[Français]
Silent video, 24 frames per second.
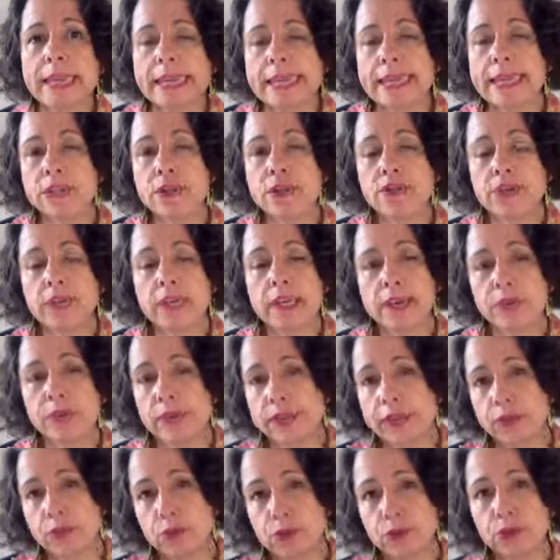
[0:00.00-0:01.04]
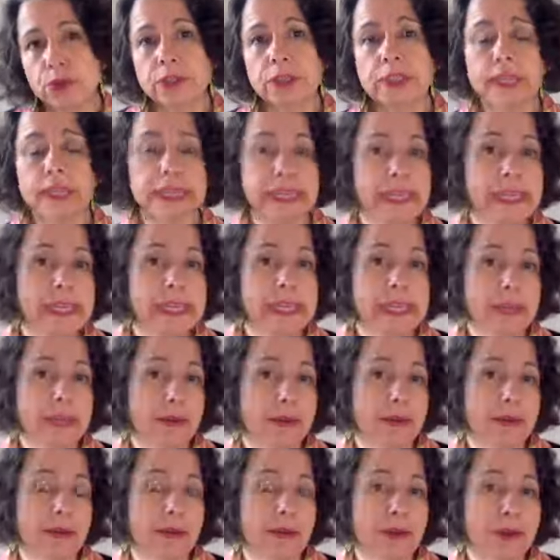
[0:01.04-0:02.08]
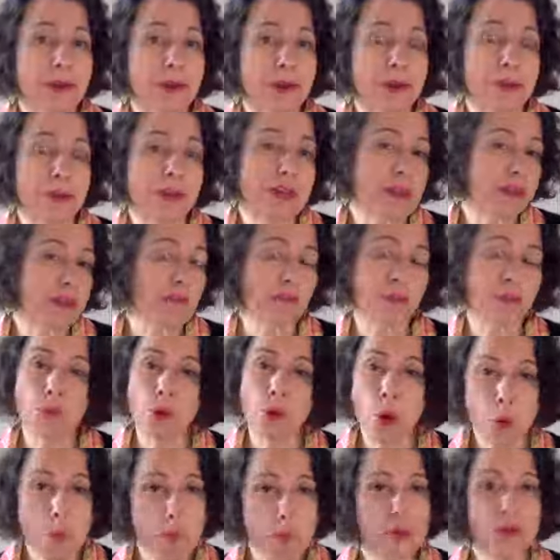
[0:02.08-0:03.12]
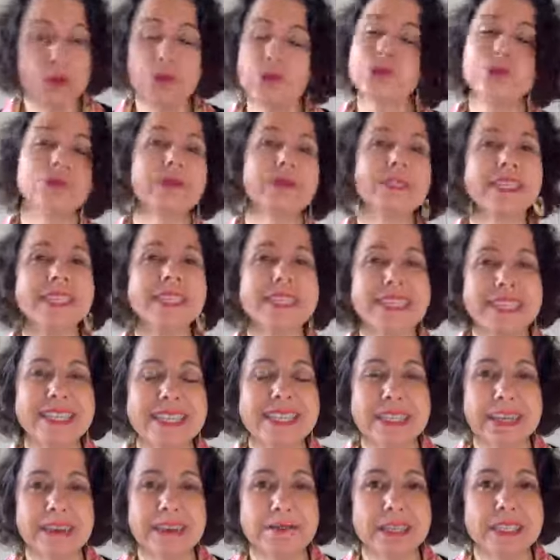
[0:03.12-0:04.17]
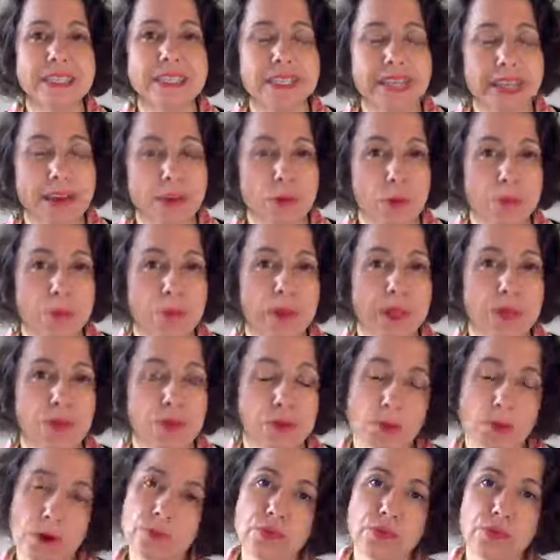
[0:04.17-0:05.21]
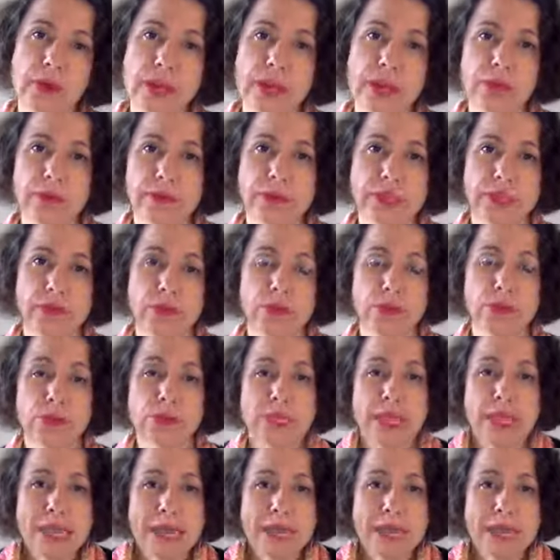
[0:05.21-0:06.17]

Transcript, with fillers: Et je vois, il y en a d'autres qui euh, ben, proposent aussi des services d'accompagnement pour la candidose,